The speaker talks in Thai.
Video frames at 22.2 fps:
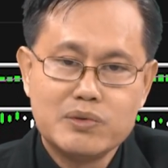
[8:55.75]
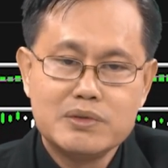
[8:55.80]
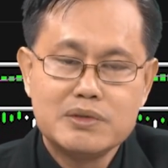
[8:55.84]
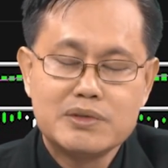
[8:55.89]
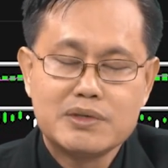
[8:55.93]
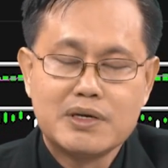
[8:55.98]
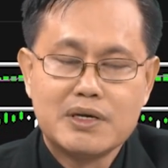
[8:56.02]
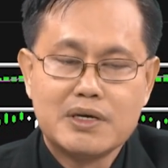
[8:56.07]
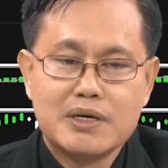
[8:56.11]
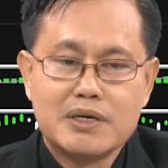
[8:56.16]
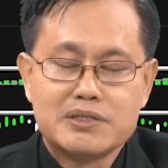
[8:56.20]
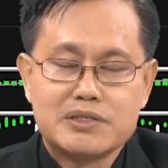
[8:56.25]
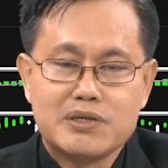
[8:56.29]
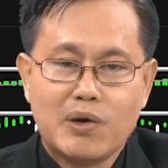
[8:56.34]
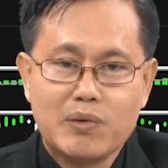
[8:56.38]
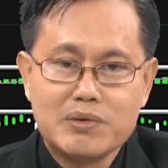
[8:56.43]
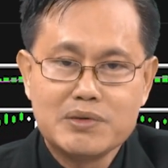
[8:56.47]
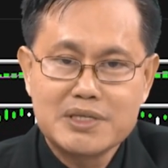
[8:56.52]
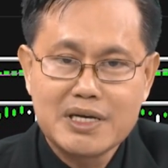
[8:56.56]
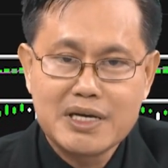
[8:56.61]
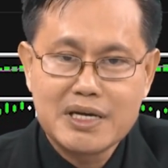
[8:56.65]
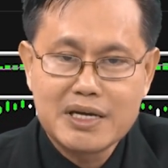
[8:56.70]

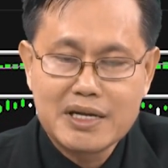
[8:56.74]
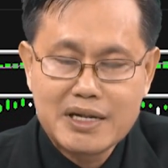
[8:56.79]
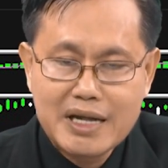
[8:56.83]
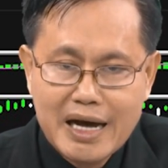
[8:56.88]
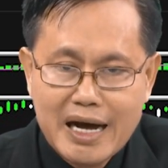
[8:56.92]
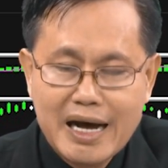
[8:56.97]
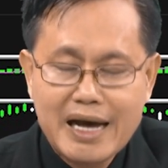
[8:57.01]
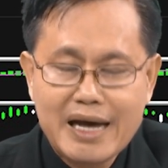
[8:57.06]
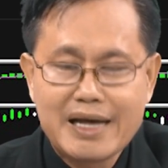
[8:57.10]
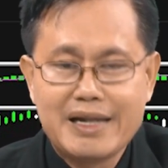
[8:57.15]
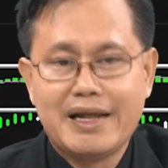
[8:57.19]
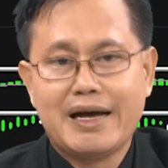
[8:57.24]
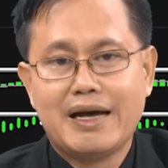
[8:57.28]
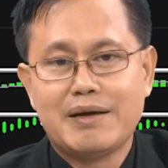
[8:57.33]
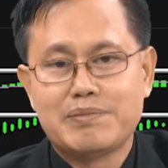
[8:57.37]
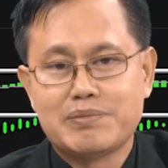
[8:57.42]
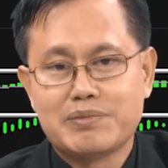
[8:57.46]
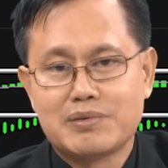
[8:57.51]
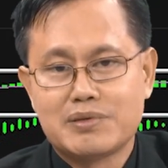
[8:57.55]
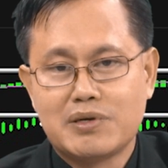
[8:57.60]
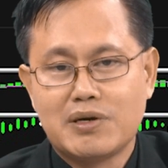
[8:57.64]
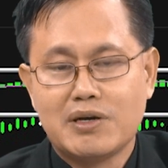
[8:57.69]
3024ได้นะครับ
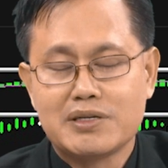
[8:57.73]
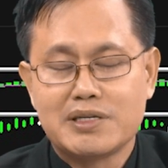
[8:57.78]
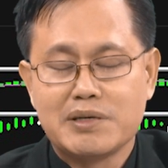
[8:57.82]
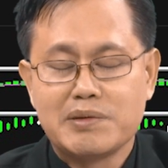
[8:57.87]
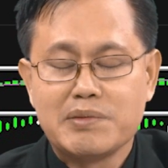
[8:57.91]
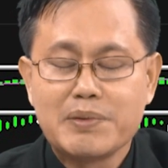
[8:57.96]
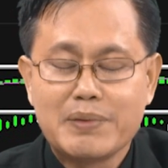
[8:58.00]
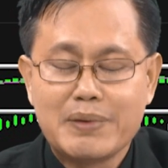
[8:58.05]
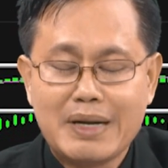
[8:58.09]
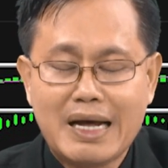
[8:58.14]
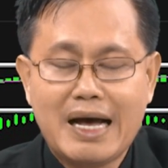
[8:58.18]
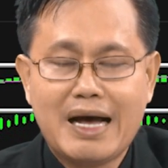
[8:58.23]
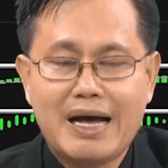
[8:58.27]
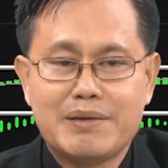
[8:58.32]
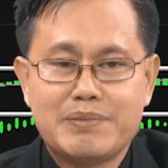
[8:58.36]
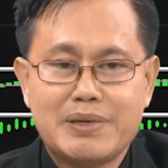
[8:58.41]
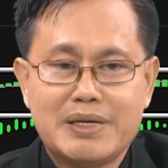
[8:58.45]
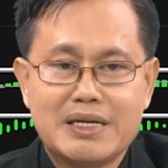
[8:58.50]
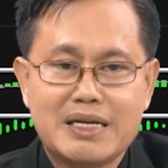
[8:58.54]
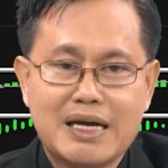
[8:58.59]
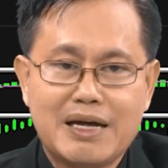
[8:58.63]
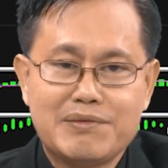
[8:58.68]
ก็จะมีปัญหา
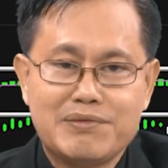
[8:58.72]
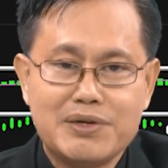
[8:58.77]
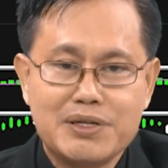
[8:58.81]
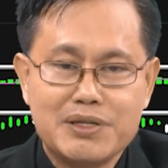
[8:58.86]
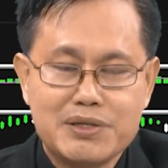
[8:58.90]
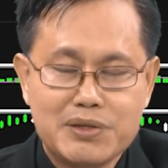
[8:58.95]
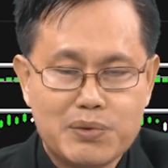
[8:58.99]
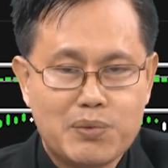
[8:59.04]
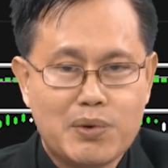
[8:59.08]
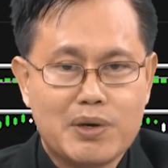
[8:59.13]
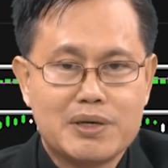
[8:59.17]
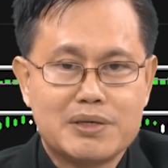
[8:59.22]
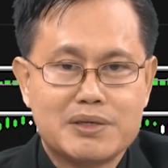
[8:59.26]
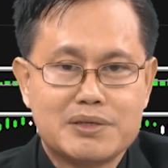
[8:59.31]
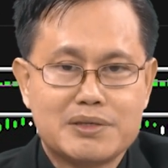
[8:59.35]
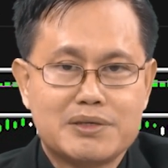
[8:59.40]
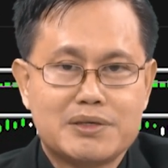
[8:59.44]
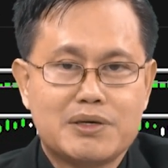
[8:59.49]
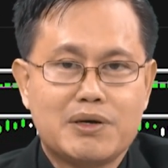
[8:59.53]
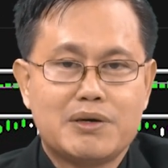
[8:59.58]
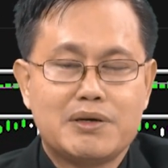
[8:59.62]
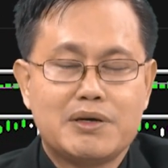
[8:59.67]
เป็นการฟื้นตัว
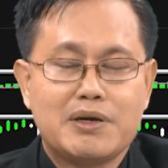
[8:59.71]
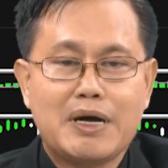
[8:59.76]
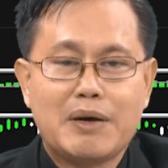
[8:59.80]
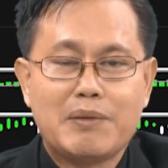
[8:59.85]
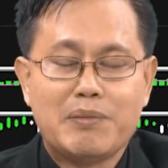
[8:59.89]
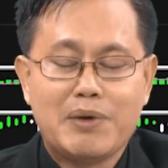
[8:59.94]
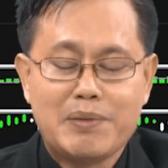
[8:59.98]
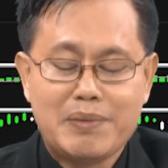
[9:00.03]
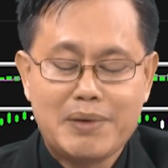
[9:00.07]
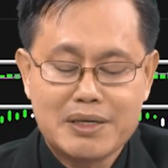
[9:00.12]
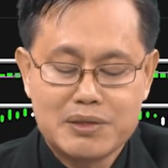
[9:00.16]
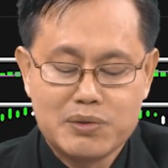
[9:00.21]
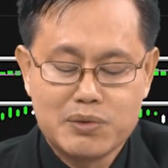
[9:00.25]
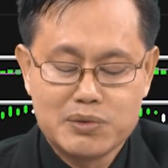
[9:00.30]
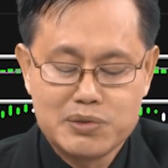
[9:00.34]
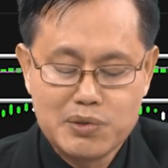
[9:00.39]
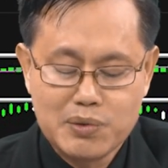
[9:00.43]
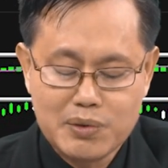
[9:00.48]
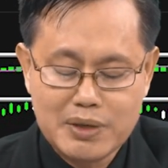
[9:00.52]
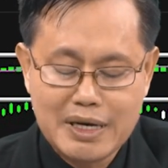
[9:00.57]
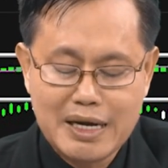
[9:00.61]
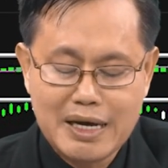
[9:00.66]
ก็เข้ากับว่าพักตัว
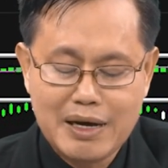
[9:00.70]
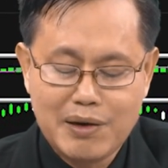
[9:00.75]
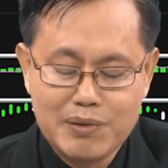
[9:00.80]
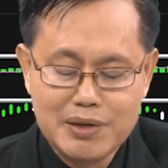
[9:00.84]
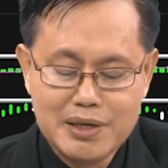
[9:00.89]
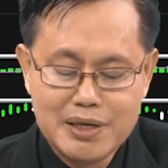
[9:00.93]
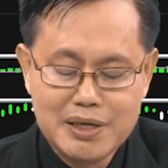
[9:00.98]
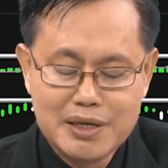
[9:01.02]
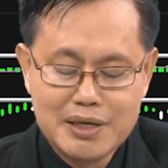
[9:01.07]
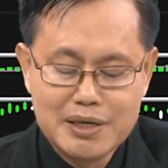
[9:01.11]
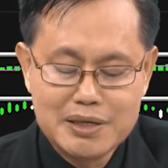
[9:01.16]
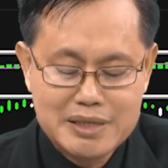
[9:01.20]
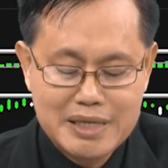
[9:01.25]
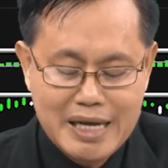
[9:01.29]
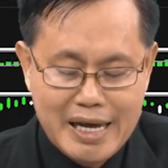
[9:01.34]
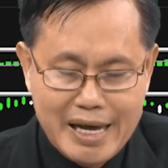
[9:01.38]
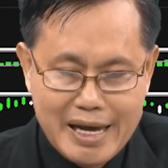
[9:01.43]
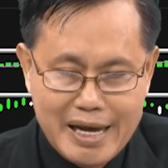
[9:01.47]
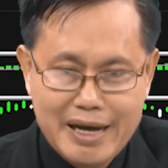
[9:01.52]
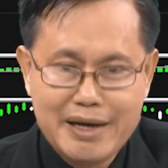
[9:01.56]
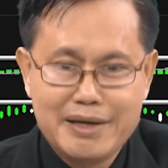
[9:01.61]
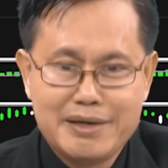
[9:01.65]
ชั่วคราว
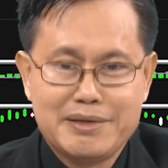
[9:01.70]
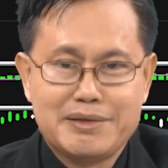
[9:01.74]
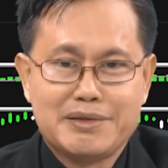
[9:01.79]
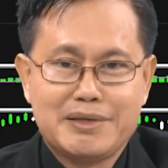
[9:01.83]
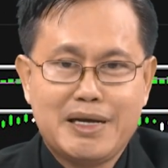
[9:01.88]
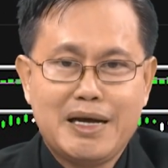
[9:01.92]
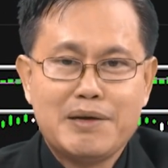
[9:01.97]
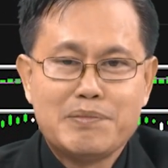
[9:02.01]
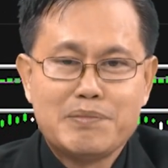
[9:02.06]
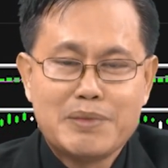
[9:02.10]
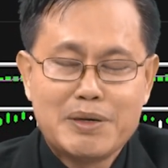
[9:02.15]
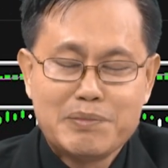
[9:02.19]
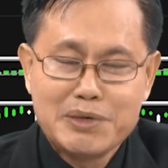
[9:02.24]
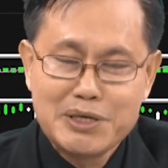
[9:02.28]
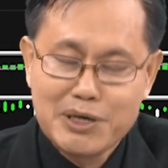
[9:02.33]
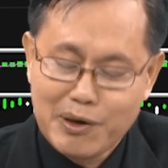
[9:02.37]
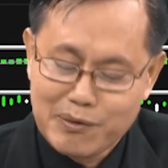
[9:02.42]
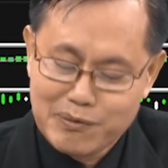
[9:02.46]
แต่ถ้ามันไม่ยอม